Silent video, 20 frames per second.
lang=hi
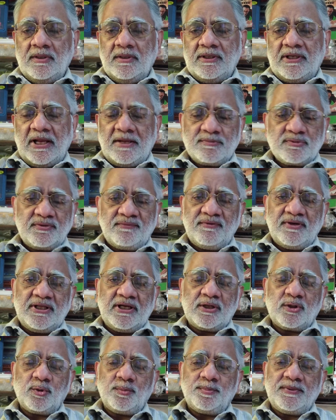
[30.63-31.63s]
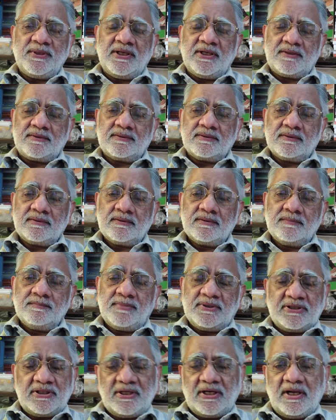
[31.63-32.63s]
टाइम्स ऑफ इंडिया ग्रुप की एक
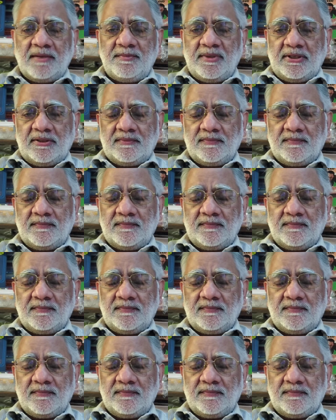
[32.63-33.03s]
पत्रिका में